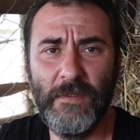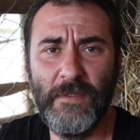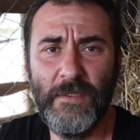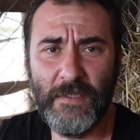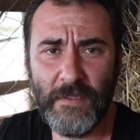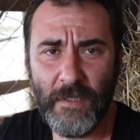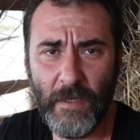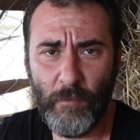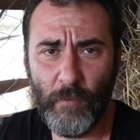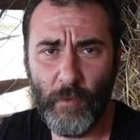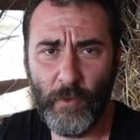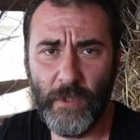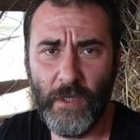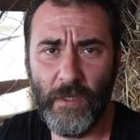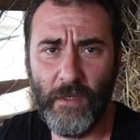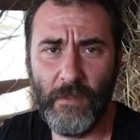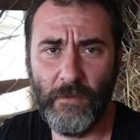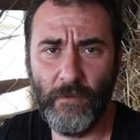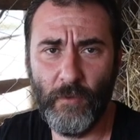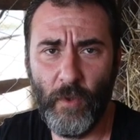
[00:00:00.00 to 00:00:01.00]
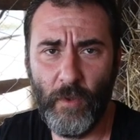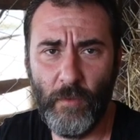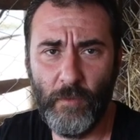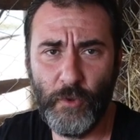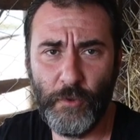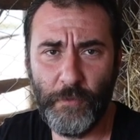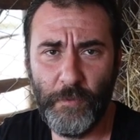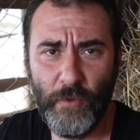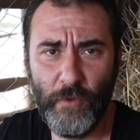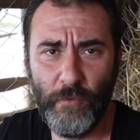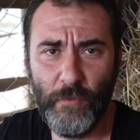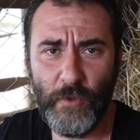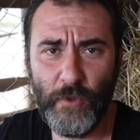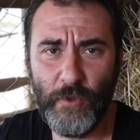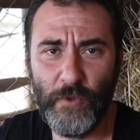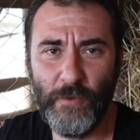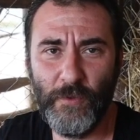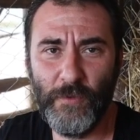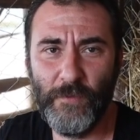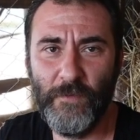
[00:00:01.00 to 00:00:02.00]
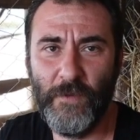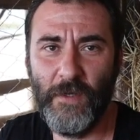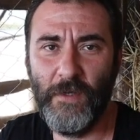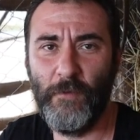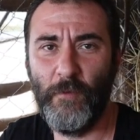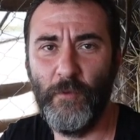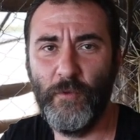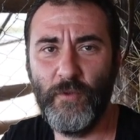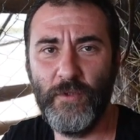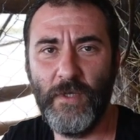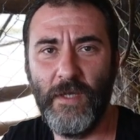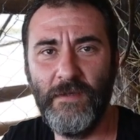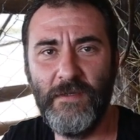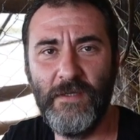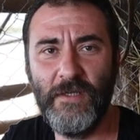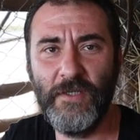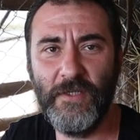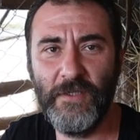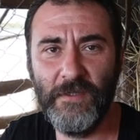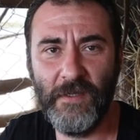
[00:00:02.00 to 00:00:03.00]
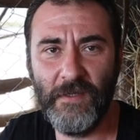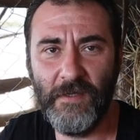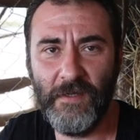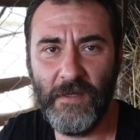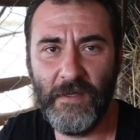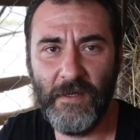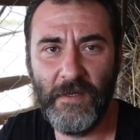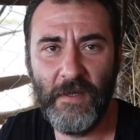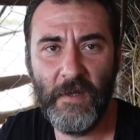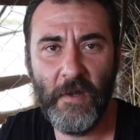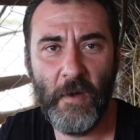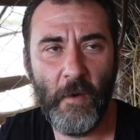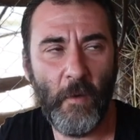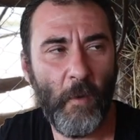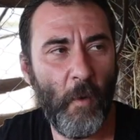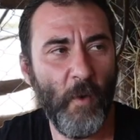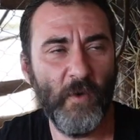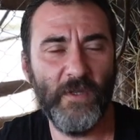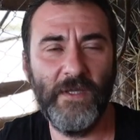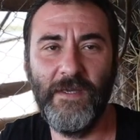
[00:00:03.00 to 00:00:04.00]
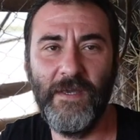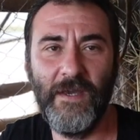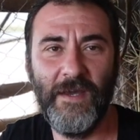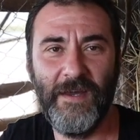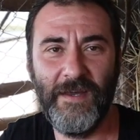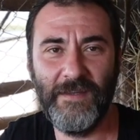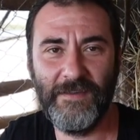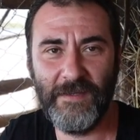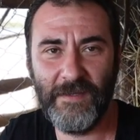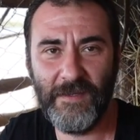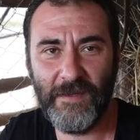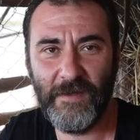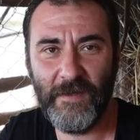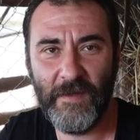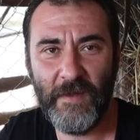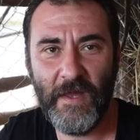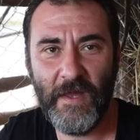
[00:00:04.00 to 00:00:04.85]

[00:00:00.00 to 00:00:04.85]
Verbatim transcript: İstanbul'da doğmuş, büyümüş ve 36 yaşında da oradaki hayata